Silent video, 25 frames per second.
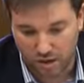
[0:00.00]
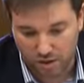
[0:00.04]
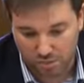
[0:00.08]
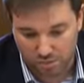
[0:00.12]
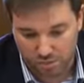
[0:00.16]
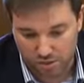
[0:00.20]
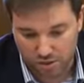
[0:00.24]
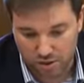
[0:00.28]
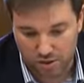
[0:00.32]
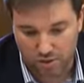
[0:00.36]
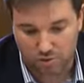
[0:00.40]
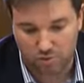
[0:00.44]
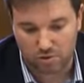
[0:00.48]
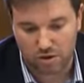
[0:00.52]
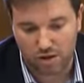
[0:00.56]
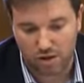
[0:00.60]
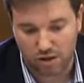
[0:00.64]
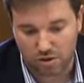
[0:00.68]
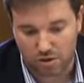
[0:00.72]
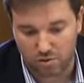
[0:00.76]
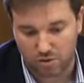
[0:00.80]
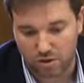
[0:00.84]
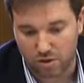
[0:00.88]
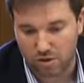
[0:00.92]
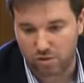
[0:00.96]
em
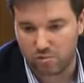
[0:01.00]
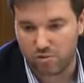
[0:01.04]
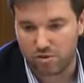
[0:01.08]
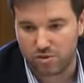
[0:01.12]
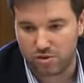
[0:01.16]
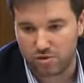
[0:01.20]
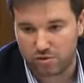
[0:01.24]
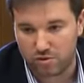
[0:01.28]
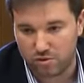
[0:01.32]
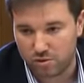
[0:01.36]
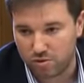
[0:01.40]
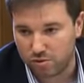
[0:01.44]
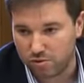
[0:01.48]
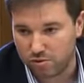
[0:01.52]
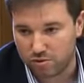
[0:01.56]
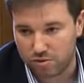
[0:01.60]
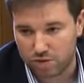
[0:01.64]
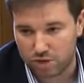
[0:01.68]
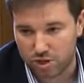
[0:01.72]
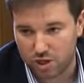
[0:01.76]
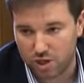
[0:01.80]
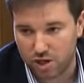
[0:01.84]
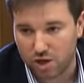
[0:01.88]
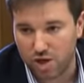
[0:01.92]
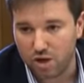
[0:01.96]
particular com algumas
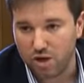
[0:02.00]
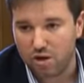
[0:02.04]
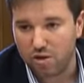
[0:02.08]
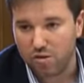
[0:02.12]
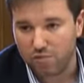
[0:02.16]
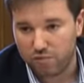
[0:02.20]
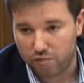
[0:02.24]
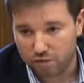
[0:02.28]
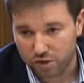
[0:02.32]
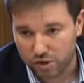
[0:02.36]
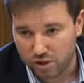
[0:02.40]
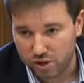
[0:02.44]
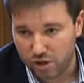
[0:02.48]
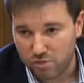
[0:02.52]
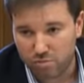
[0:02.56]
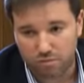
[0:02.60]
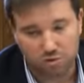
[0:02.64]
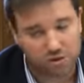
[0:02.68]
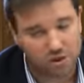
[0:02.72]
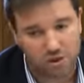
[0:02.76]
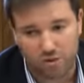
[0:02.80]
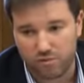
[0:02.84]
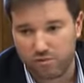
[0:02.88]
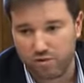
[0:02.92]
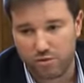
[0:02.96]
instituições, foi
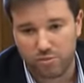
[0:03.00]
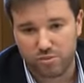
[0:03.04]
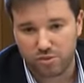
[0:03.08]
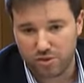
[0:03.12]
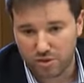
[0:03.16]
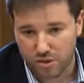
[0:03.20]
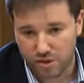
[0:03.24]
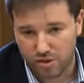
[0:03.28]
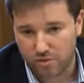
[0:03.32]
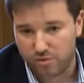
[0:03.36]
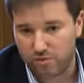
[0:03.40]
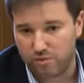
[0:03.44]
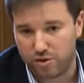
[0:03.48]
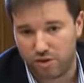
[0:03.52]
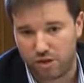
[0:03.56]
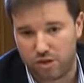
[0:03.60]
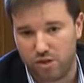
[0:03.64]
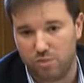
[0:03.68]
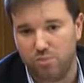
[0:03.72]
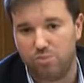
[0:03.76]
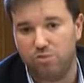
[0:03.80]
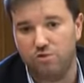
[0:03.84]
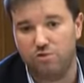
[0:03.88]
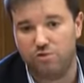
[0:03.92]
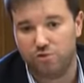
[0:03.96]
tempo que não foi perdido, foi
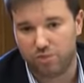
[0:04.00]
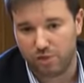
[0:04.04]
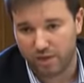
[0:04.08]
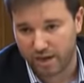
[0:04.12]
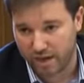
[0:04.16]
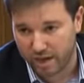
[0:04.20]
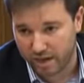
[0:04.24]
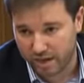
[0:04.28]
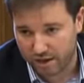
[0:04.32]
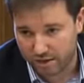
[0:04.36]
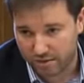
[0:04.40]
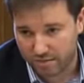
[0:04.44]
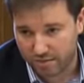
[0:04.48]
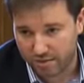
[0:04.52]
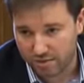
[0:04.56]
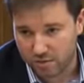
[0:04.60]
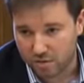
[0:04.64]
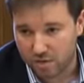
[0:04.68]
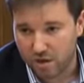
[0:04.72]
tempo que foi ganho.